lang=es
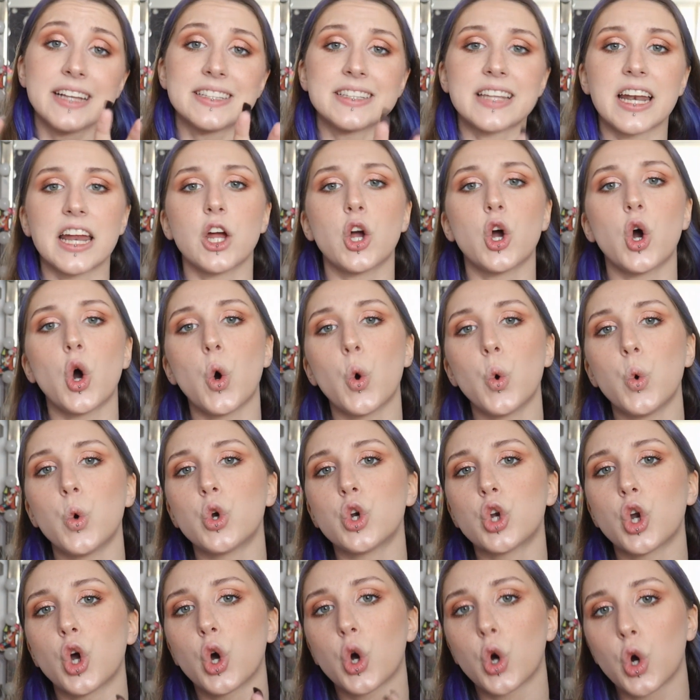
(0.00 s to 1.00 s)
traigo
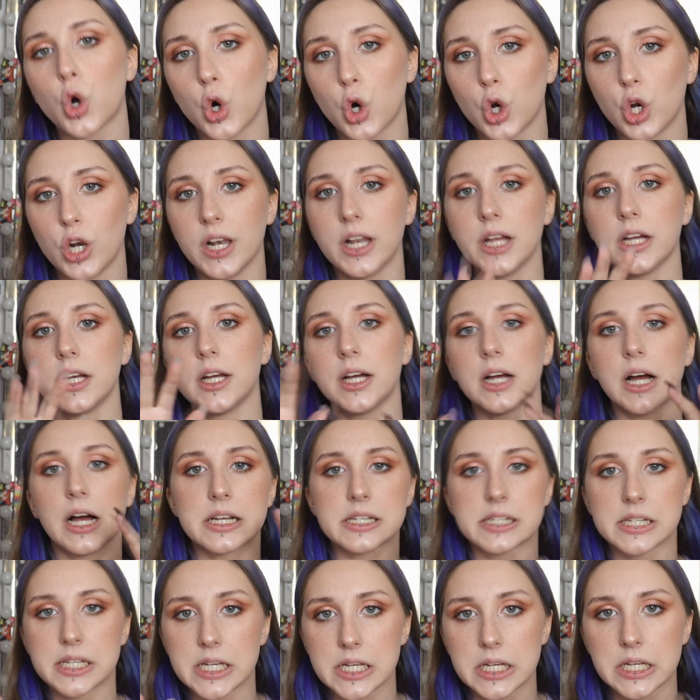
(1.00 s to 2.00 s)
un haul
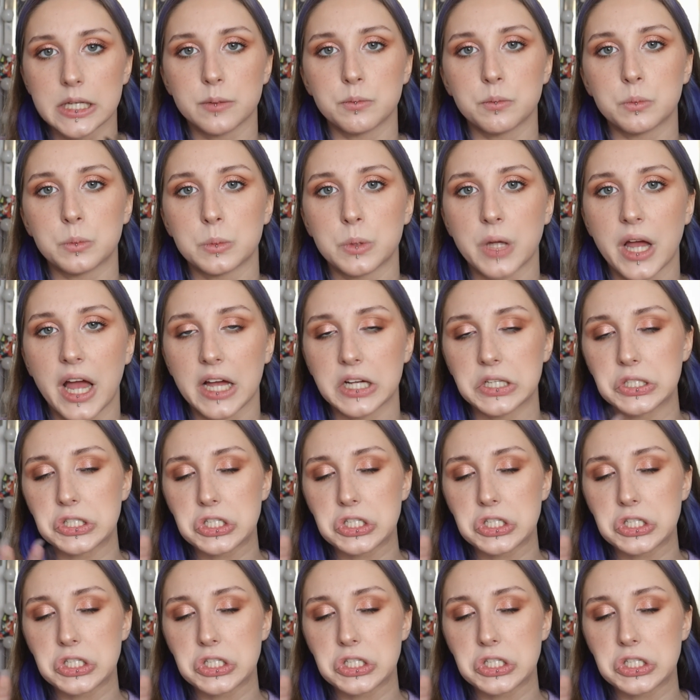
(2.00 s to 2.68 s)
así mm,